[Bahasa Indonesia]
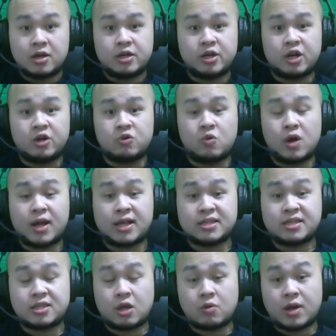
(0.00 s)
dan gue
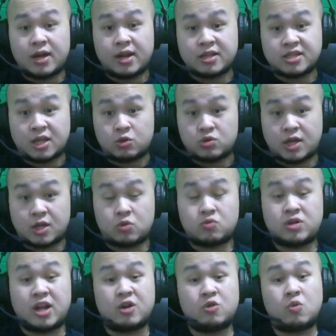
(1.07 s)
ngasih tahu kalian satu-satu
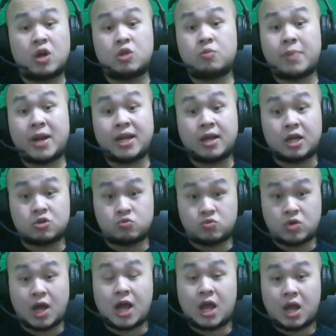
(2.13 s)
dan gue tuh paling nggak
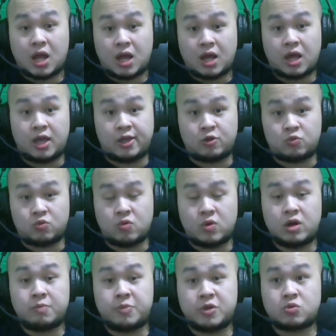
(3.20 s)
suka kayak gitu. Gue
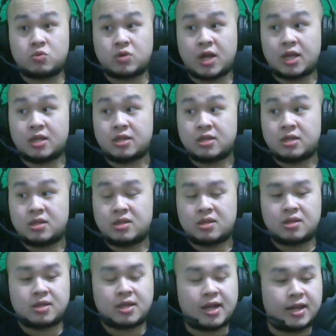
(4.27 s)
lebih suka
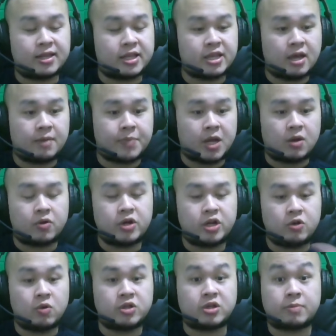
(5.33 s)
kalian tanya apa, oh ini
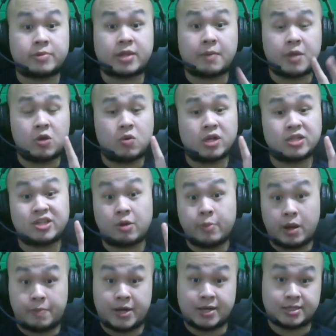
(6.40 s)
gue jawab. Tapi gue jawab
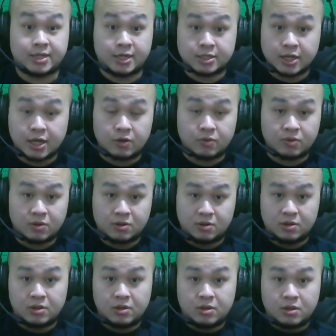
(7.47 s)
nggak pernah setengah-setengah loh.
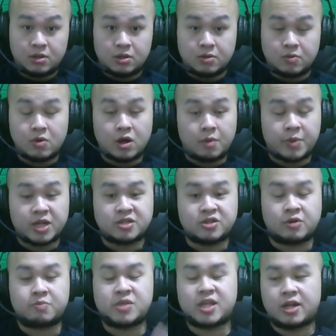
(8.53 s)
Gue nggak pernah
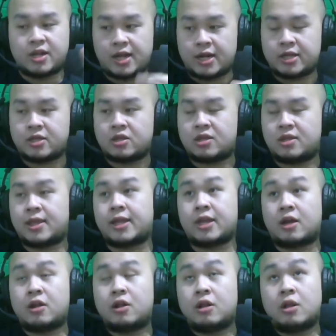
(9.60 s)
jawab. Misalnya kalian tanya,
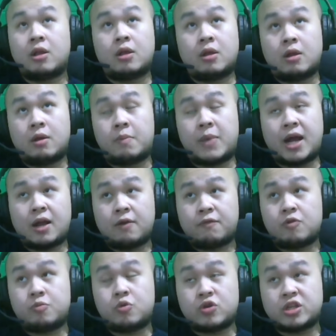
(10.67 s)
Bang
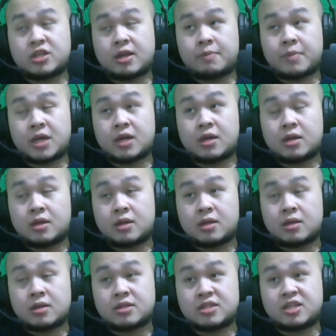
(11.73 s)
Fubuki sama
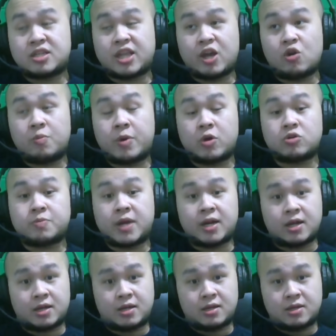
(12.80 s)
Citeo bagus
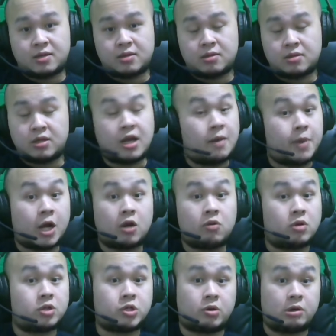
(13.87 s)
mana? Nggak bakal
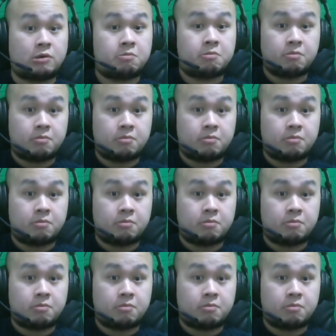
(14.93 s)
gue jawab.